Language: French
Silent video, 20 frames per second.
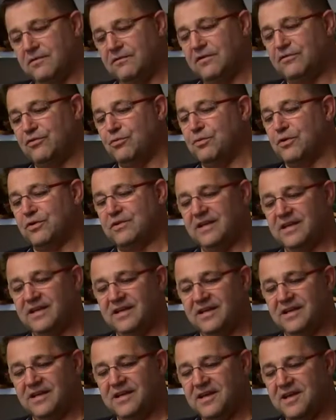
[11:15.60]
on va
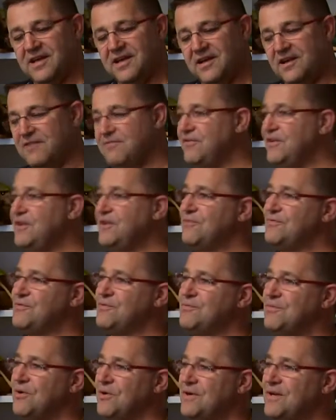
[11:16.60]
supporter les, filles au
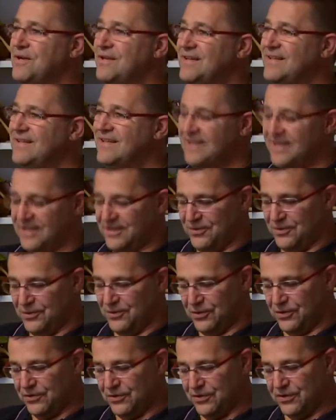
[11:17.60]
football.
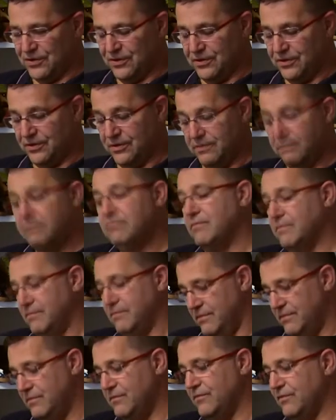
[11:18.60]
Donc il
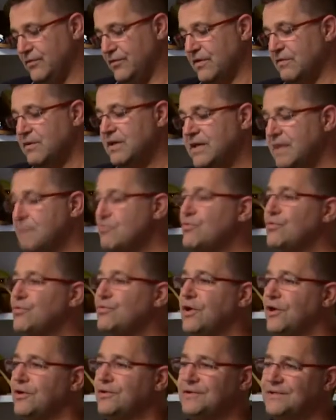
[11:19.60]
faut savoir qu'il y a beaucoup
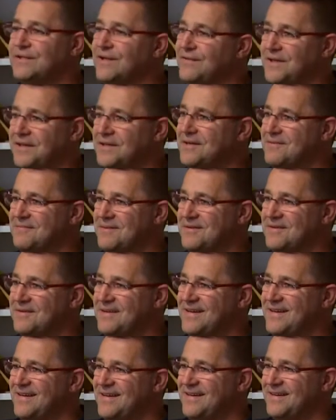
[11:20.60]
d'heures de travail quand même.
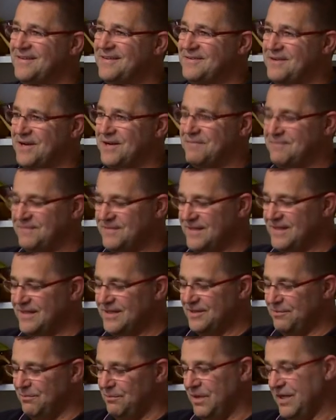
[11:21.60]
Voilà.
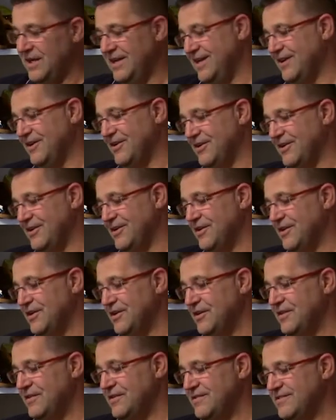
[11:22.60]
Mais
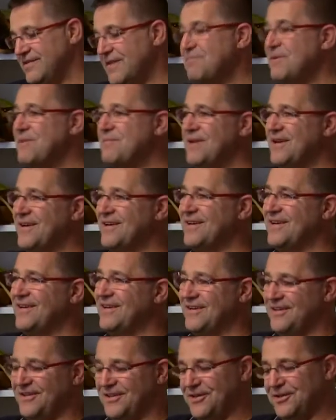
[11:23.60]
ça plaît bien
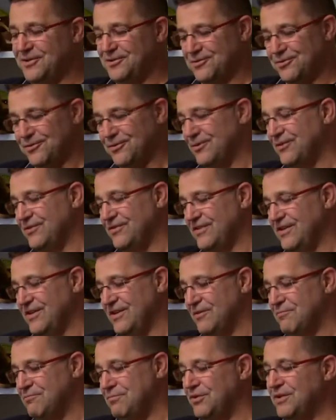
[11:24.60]
et je trouve que
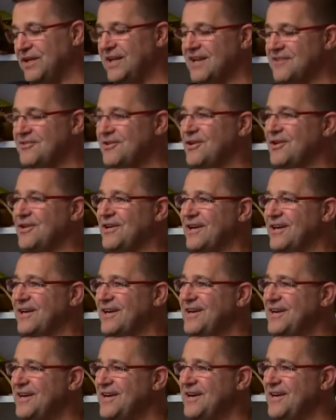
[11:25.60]
c'est un petit clin d'œil
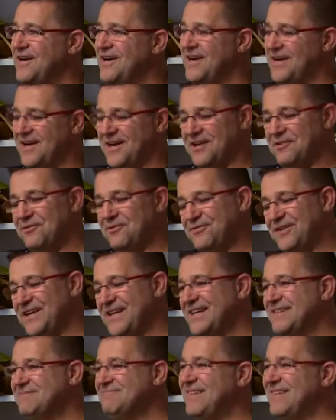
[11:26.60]
à nos filles.